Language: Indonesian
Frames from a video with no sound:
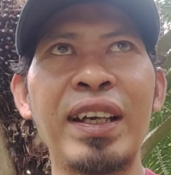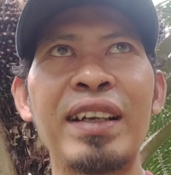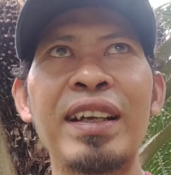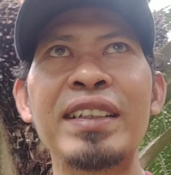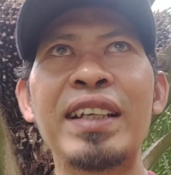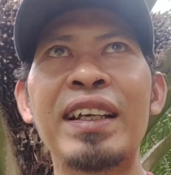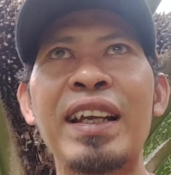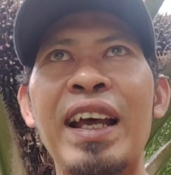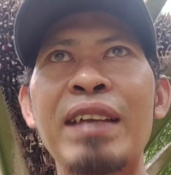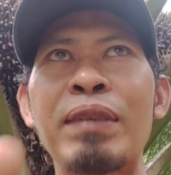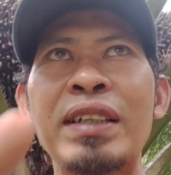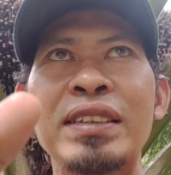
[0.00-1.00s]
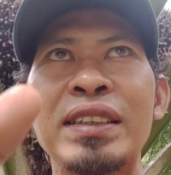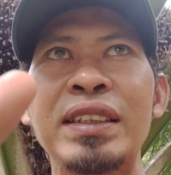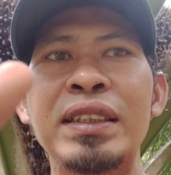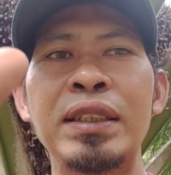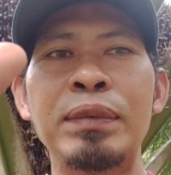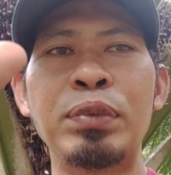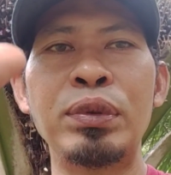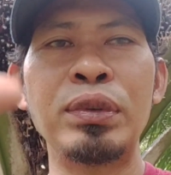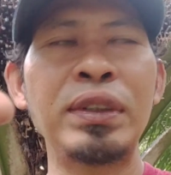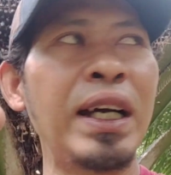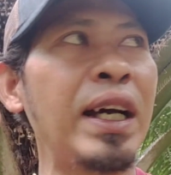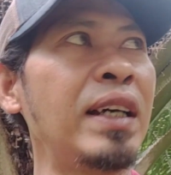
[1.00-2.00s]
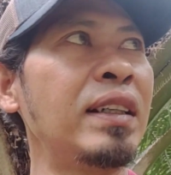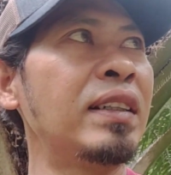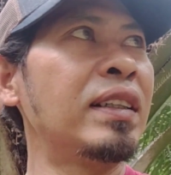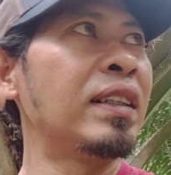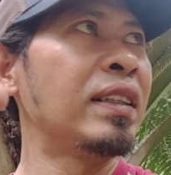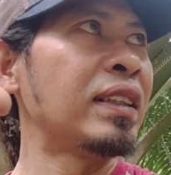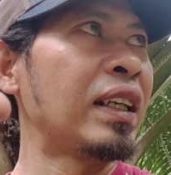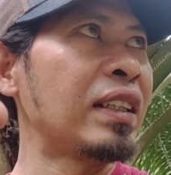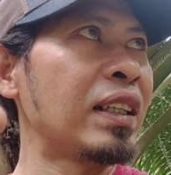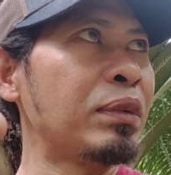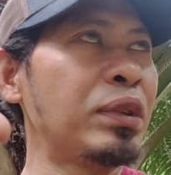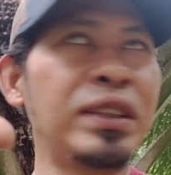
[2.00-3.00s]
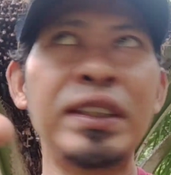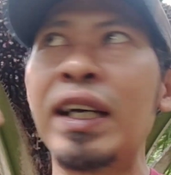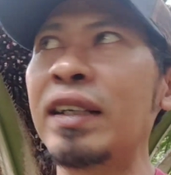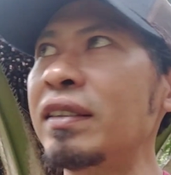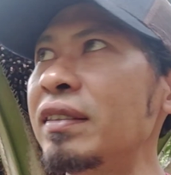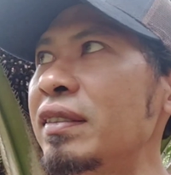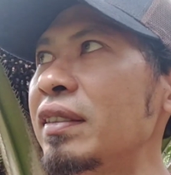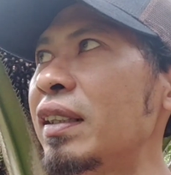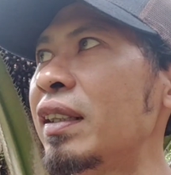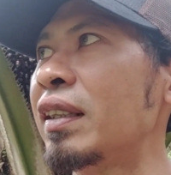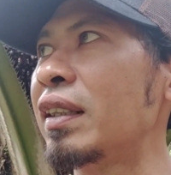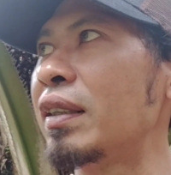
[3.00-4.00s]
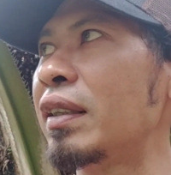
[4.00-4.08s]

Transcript: karena yang lain masih bunga dan kemudian e,